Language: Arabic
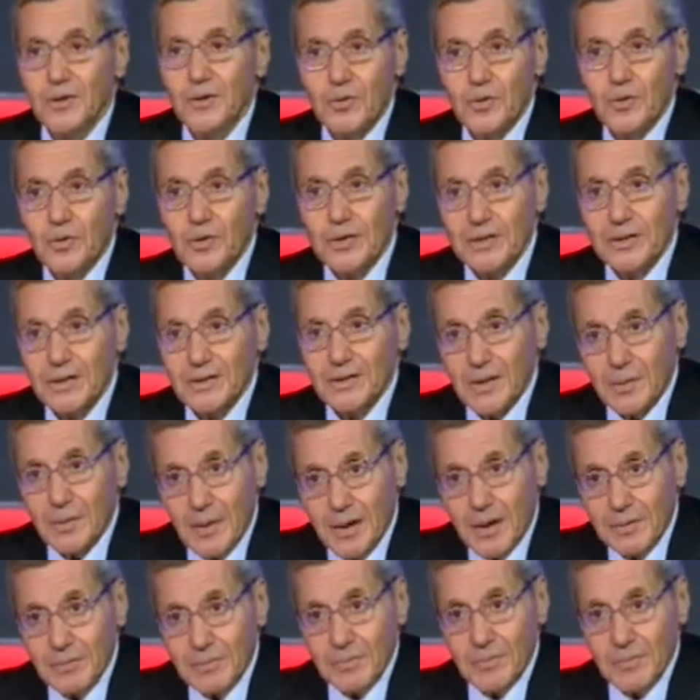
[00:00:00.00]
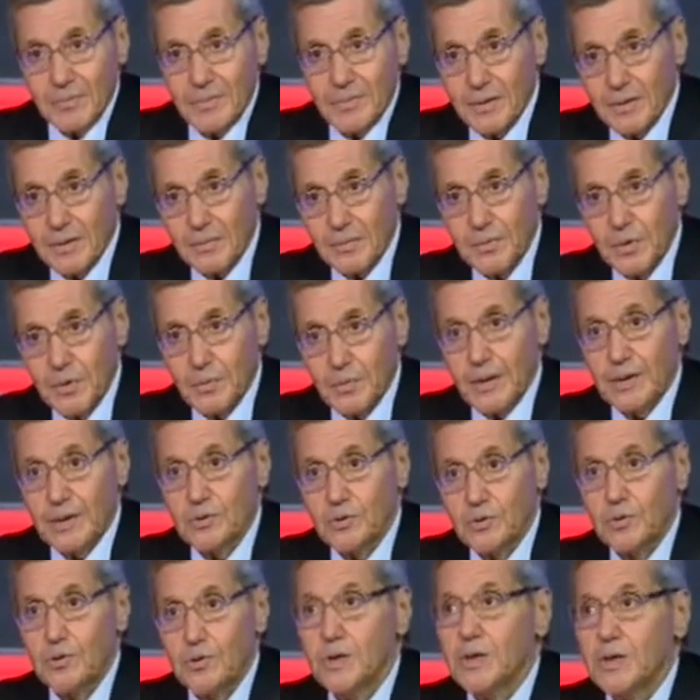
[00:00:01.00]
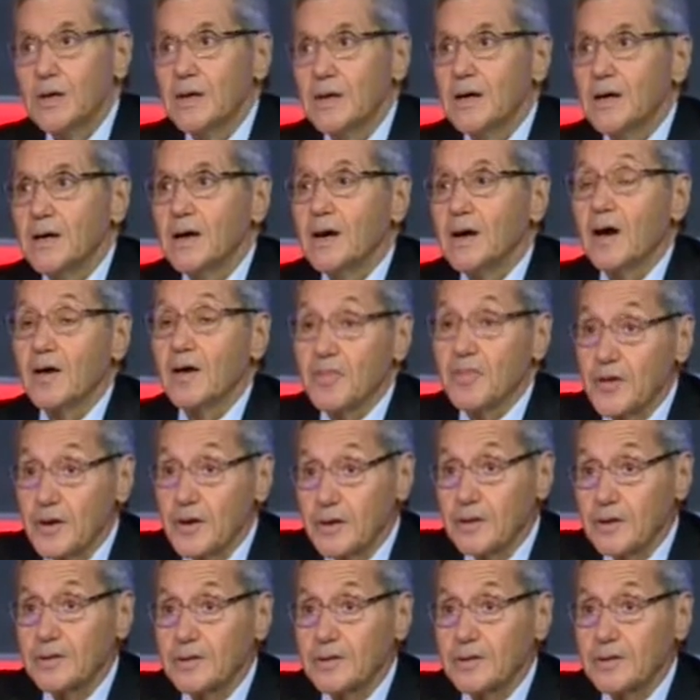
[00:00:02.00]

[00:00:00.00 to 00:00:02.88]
كل ده طبعا بيبقى له أثار فأنا